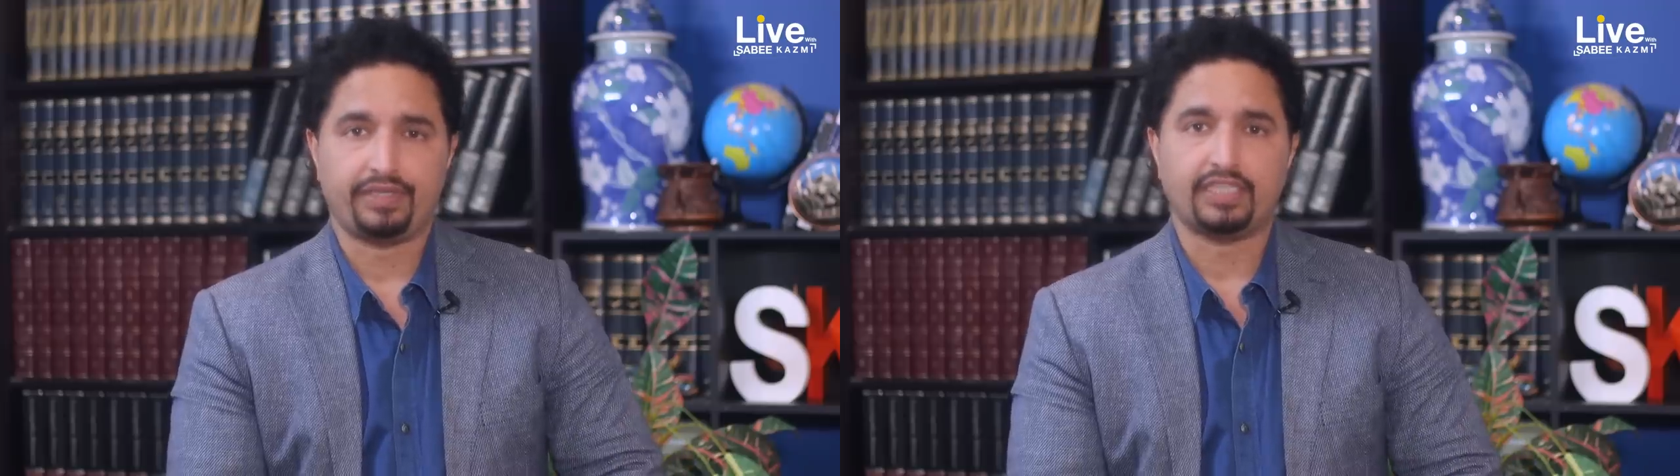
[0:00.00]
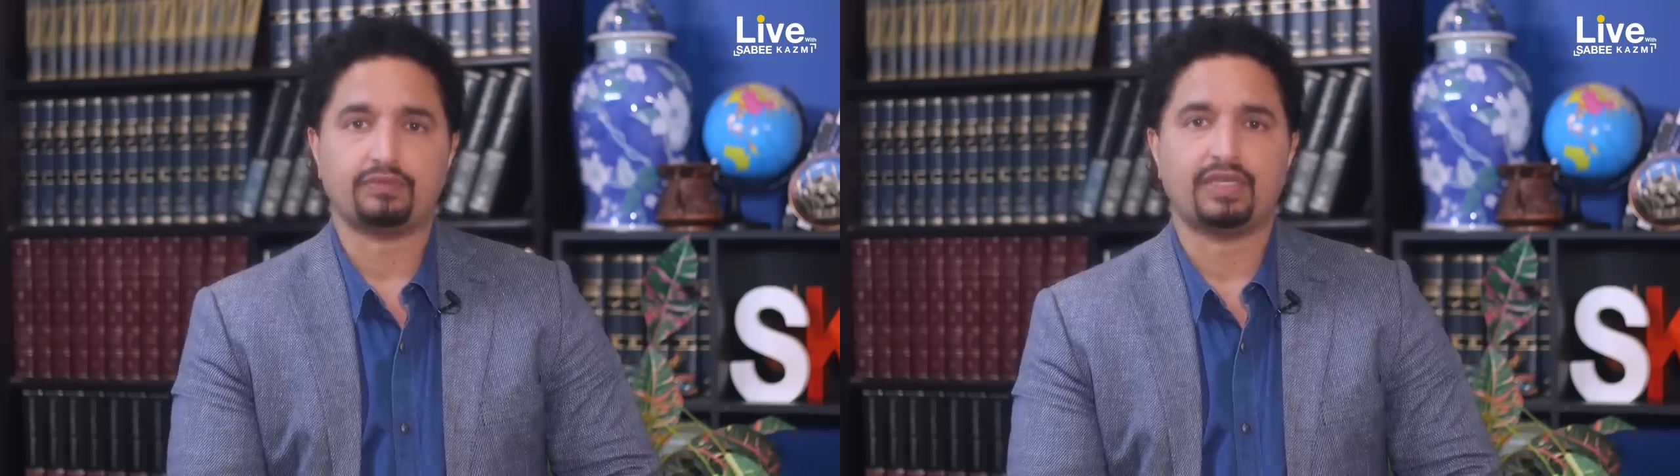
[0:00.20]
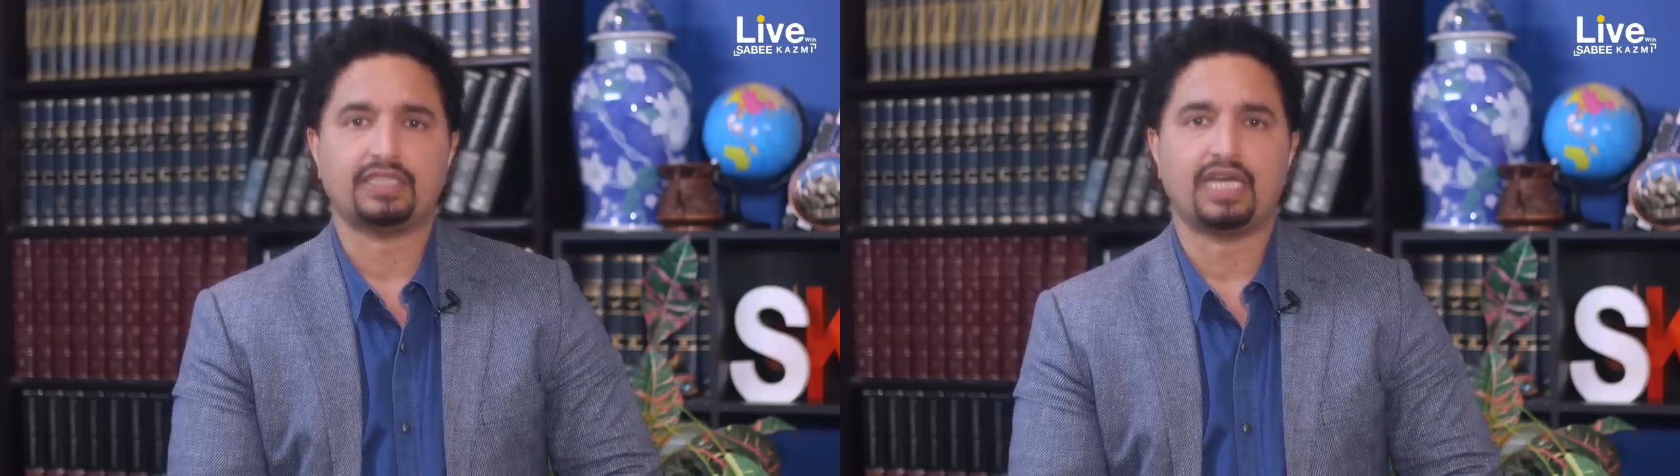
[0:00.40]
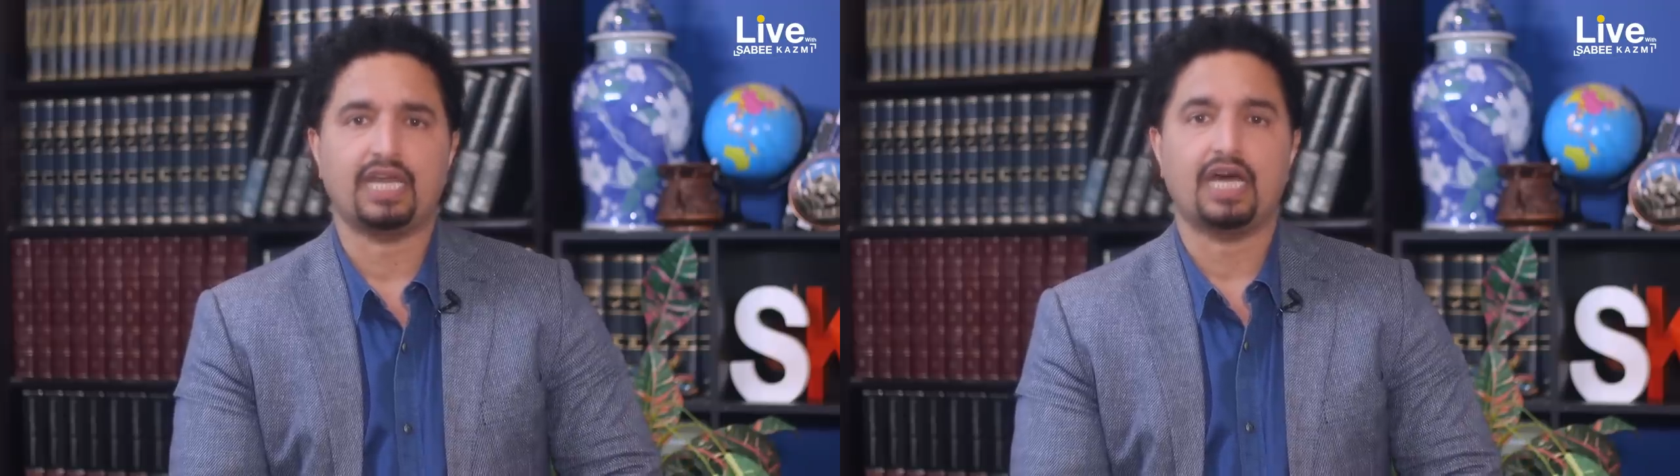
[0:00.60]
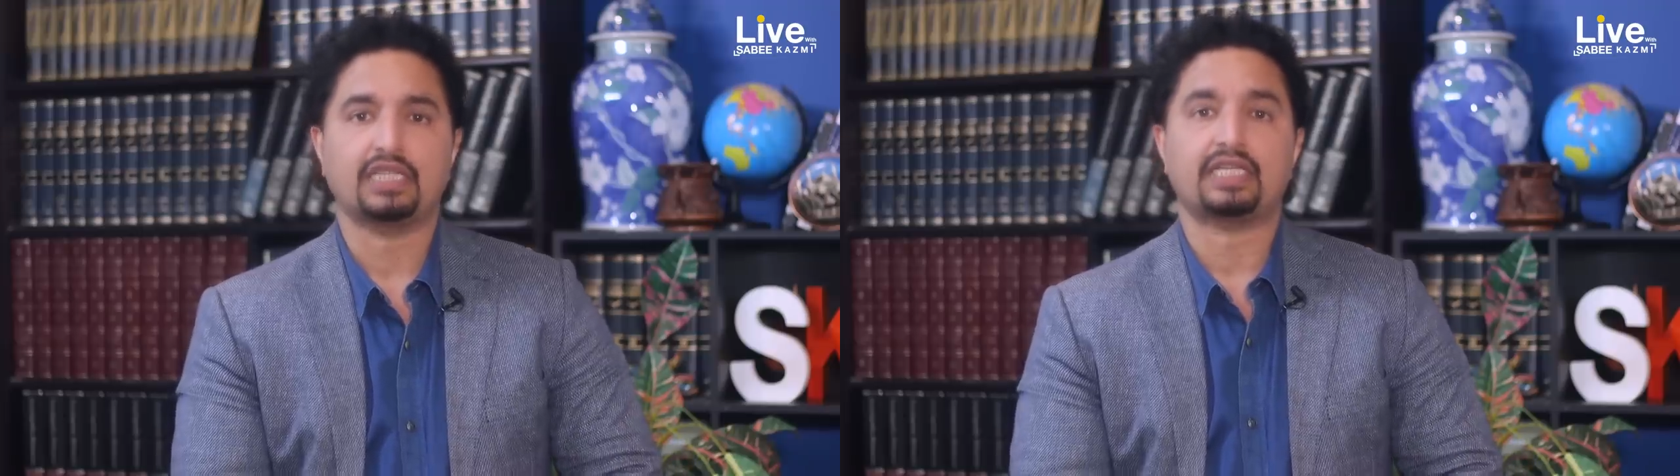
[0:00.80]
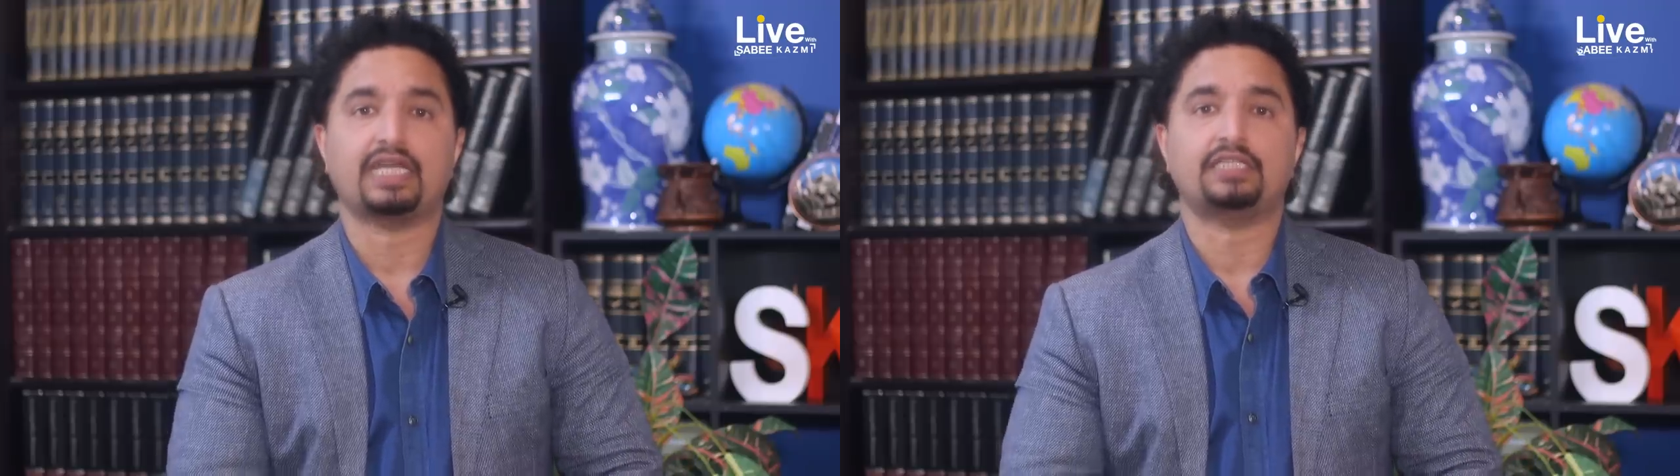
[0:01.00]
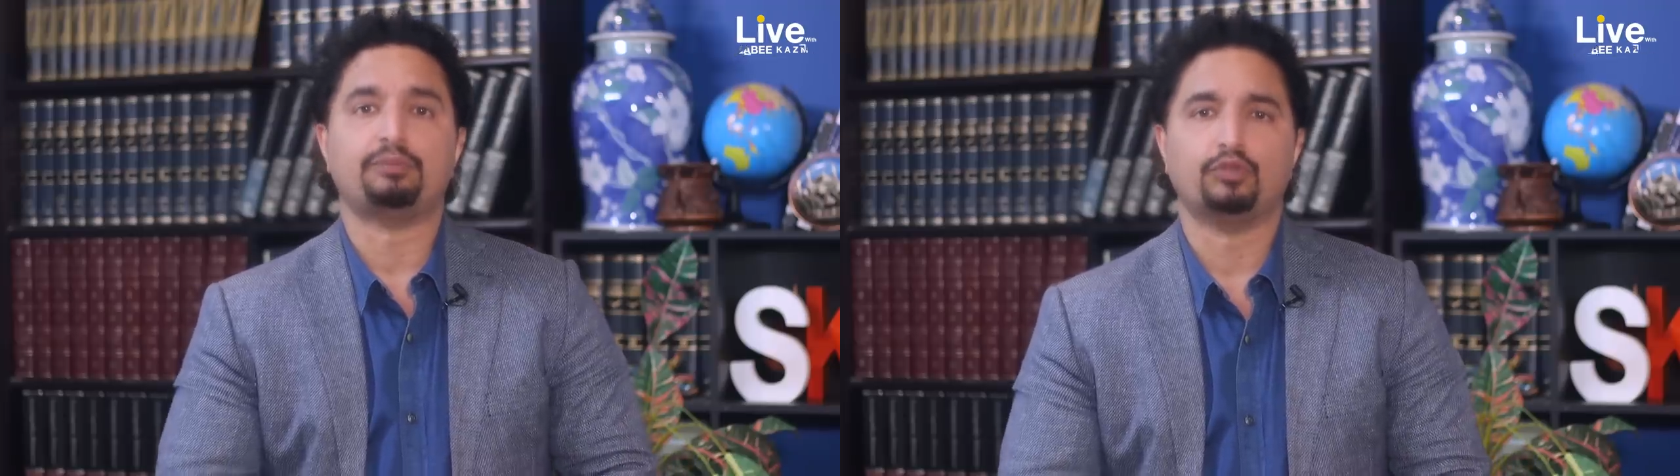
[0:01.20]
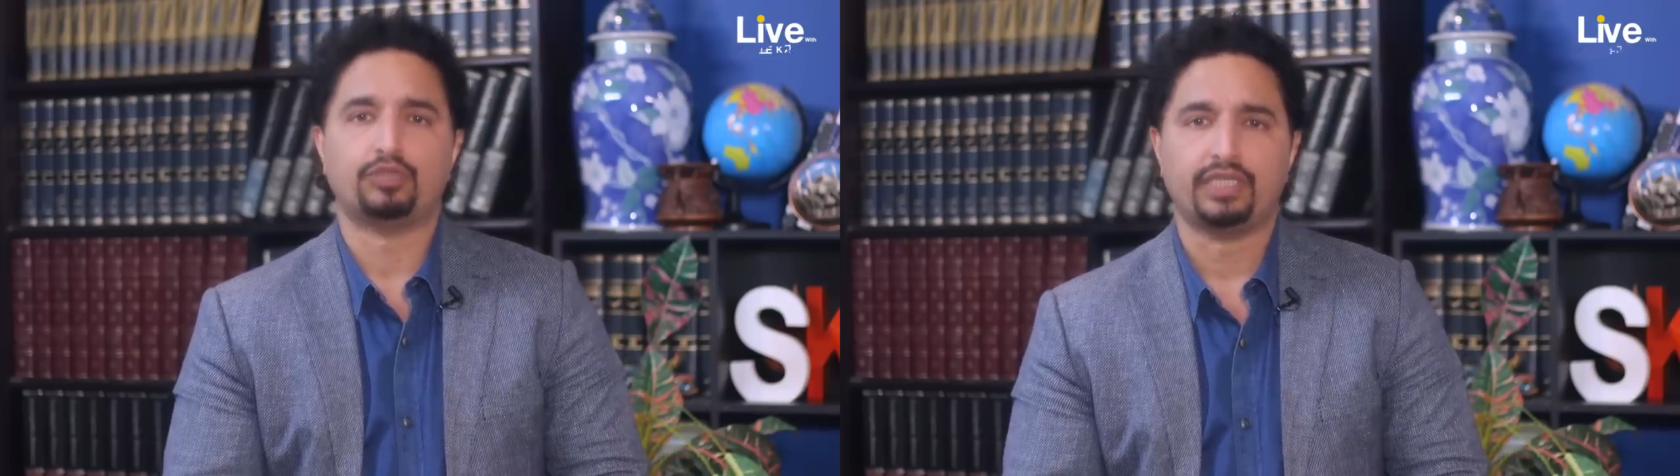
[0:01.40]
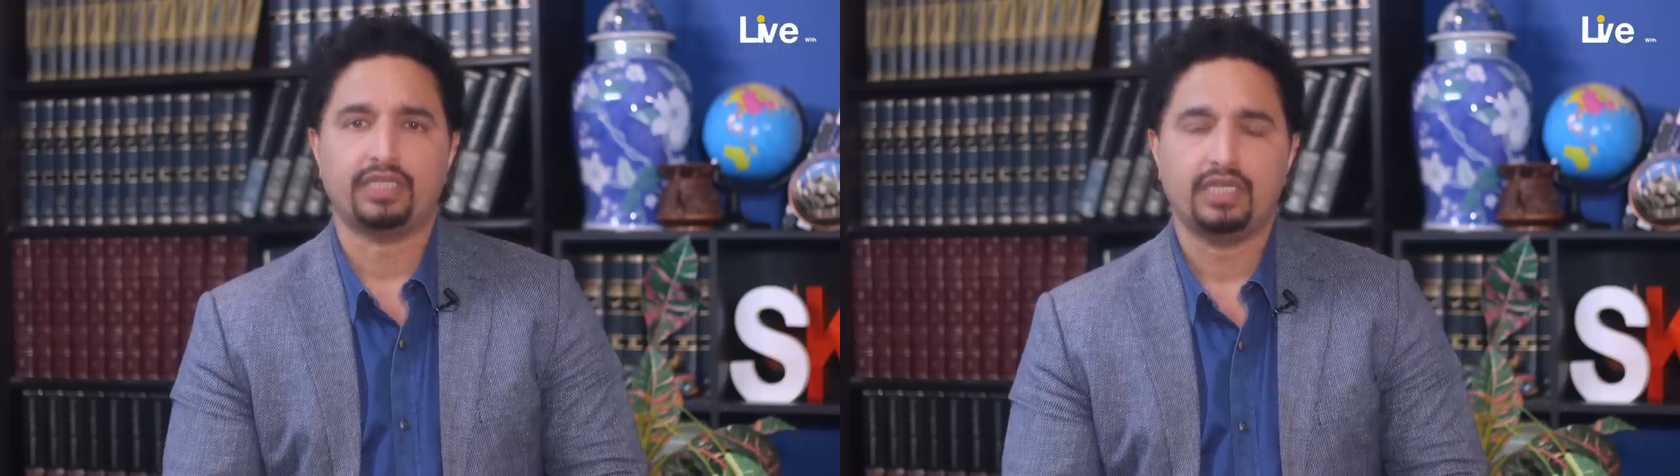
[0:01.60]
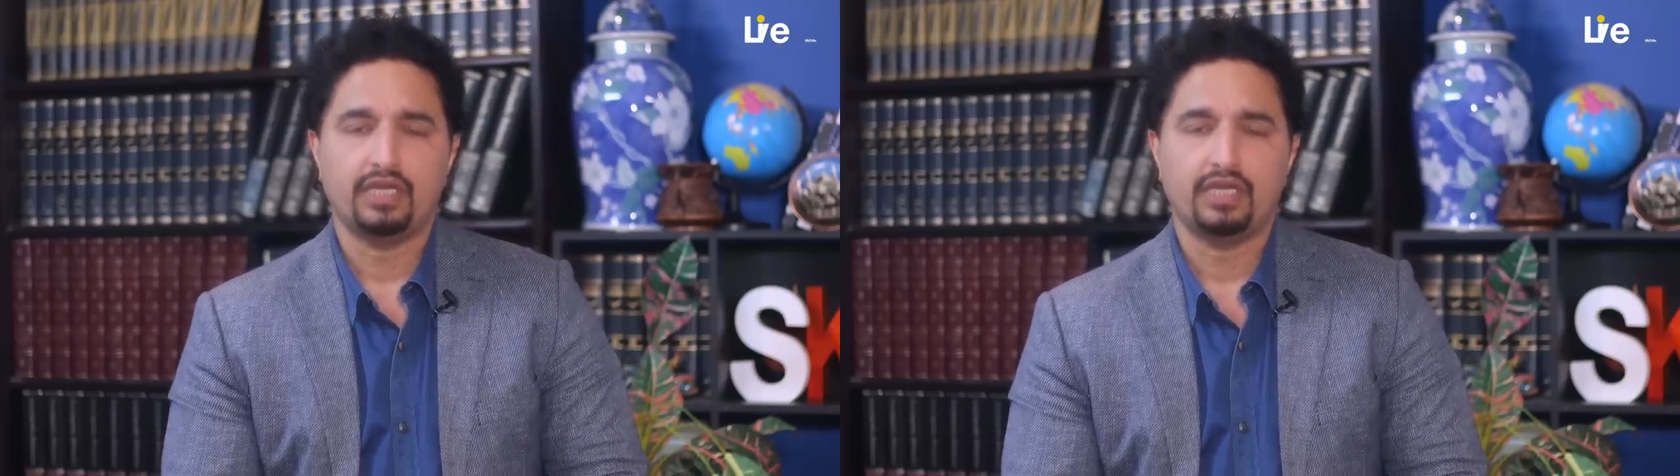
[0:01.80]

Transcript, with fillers: ये इस वजह से हालात कैसे पहुँचे